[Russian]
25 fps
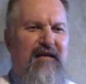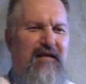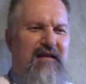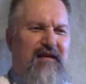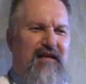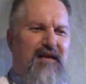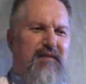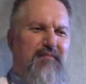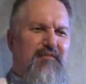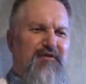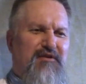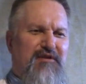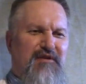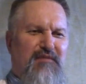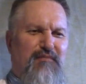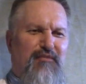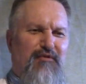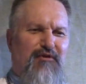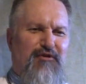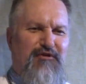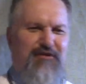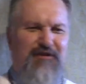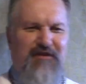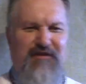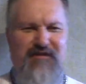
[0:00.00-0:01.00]
Я обычно
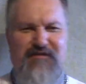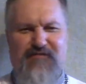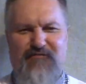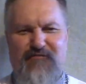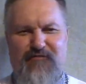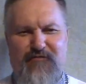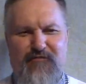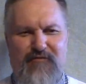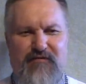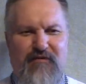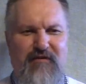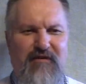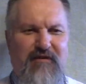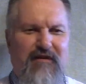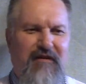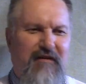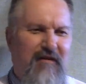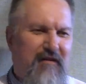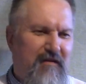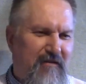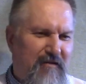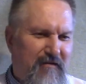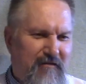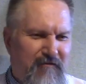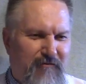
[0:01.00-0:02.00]
путешествую
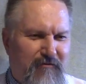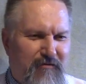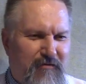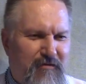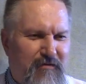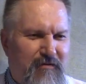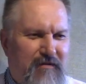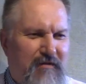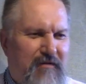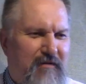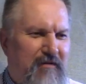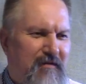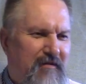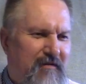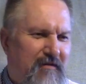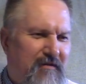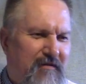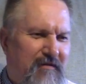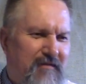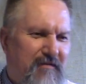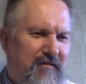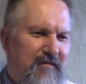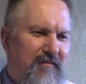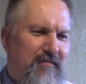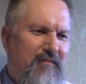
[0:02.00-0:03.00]
э, вот
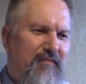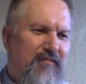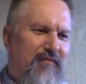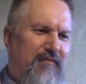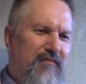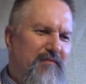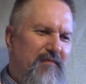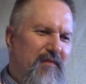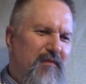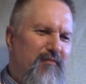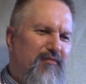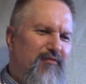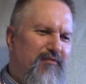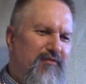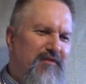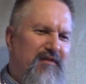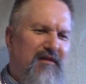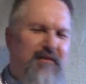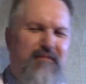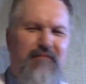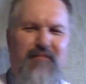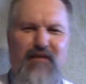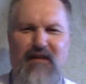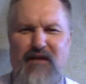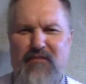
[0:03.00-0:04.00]
э,
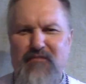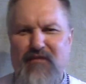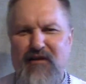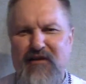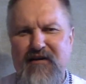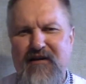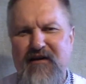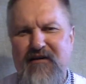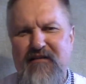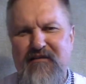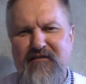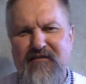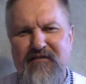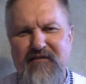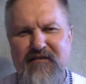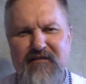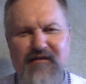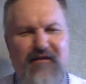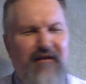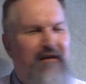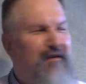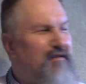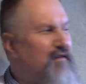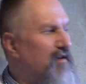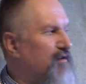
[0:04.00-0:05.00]
попутно Блаблакар
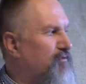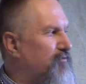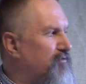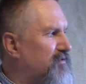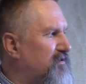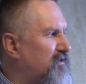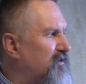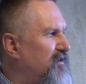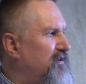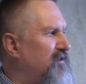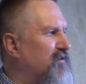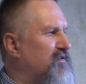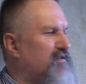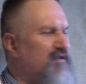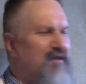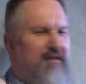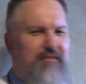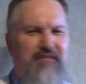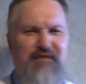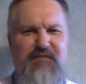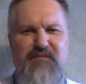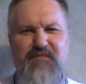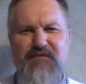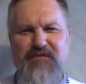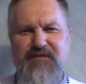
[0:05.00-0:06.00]
или так вот, или с
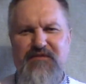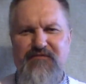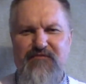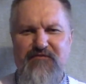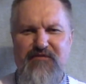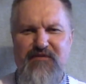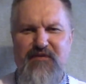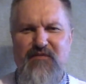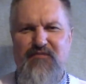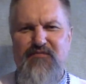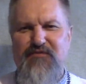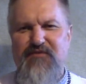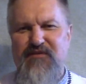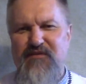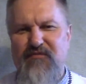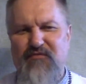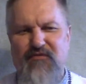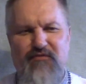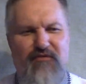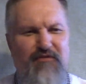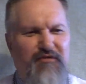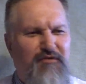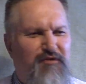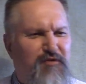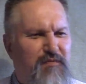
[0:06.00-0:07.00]
кем списываюсь, допустим,
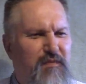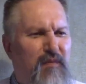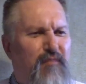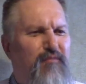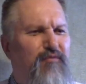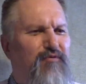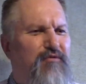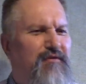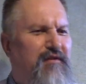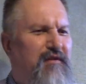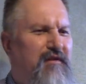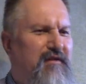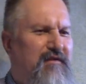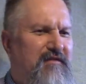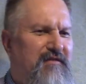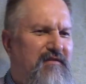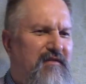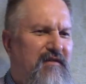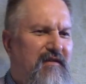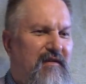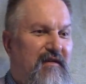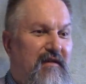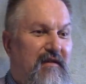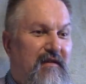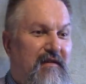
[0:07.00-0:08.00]
кто еще попутно есть,
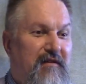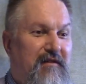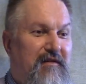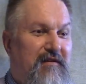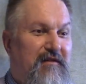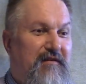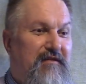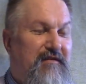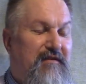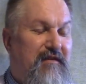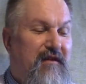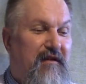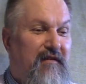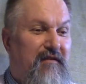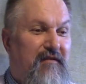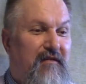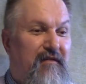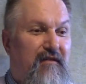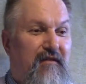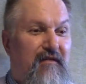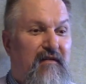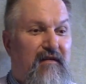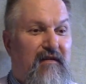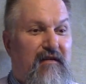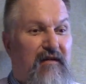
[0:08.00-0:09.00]
христиане.
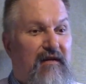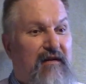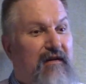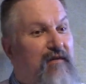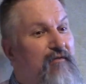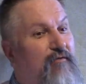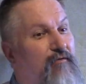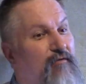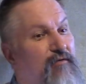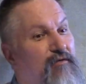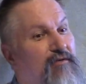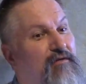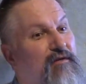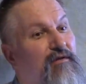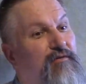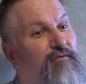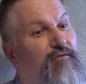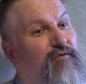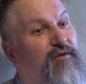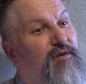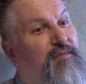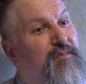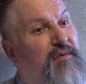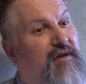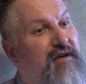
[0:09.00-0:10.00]
Вот.
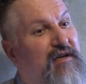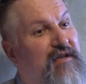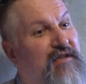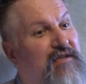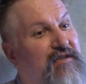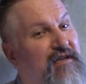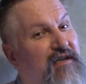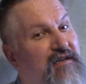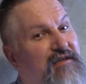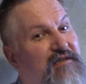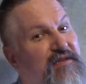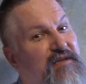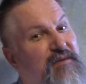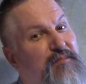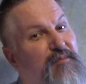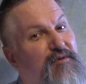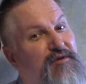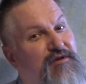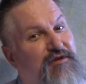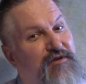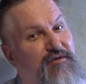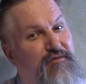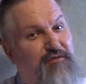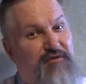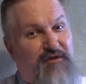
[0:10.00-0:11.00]
Ну и по христианской
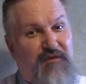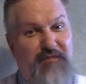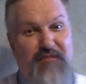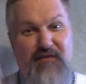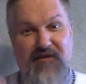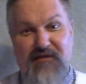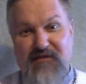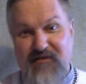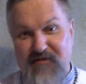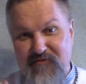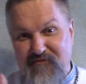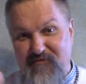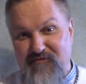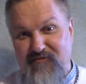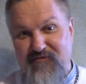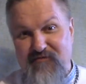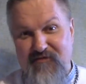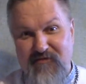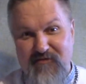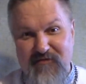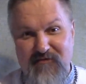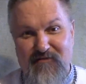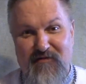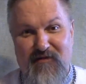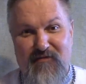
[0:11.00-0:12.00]
почте тоже передаю
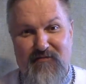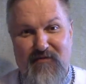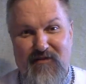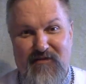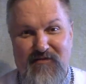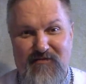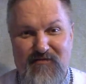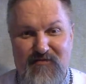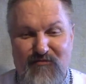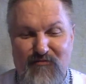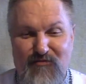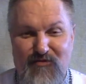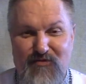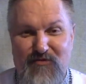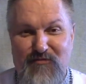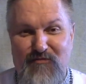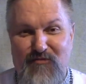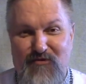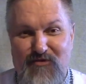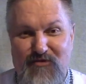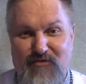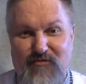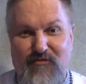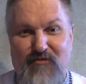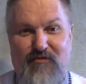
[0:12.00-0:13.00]
информацию. Может,
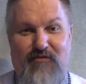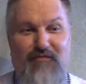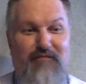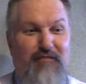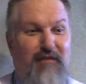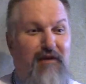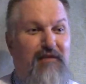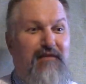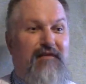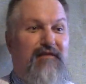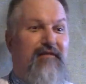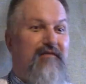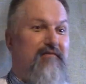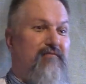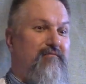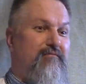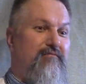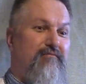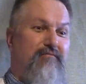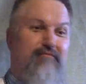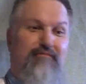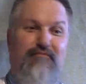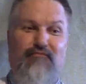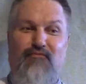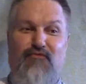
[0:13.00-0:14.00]
может кто-то, мало ли,
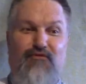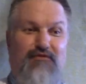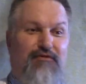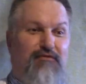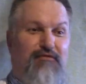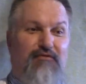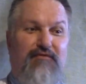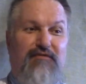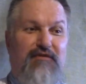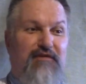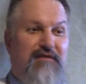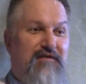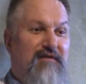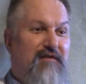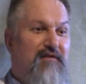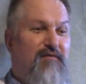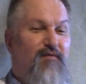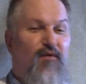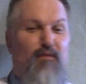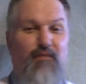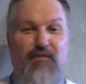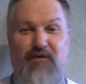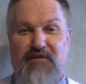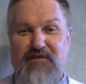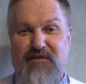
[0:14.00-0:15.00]
может кто-то из
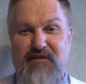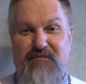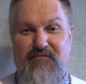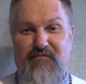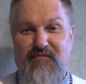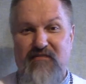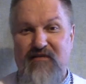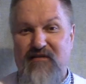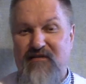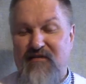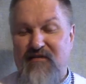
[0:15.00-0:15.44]
знакомых там